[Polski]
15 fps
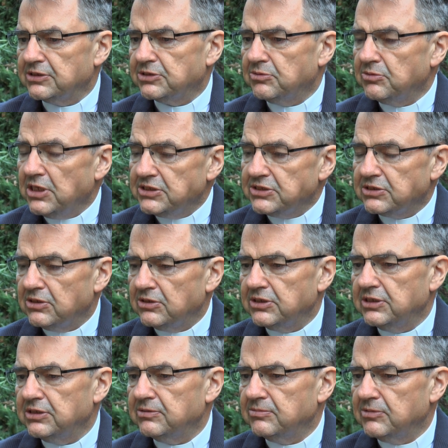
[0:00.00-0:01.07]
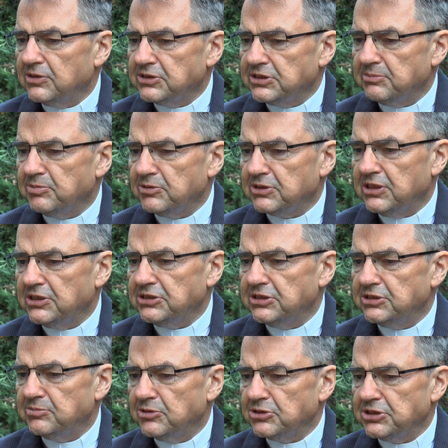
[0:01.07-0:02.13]
Z drugiej strony no, chcę
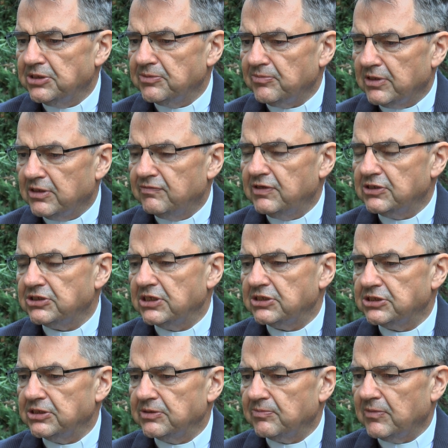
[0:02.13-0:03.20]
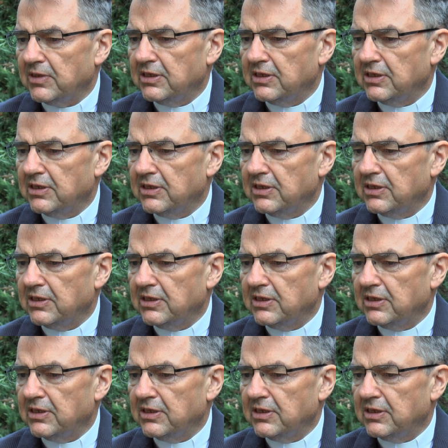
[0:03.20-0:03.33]
podkreślić może dwie rzeczy,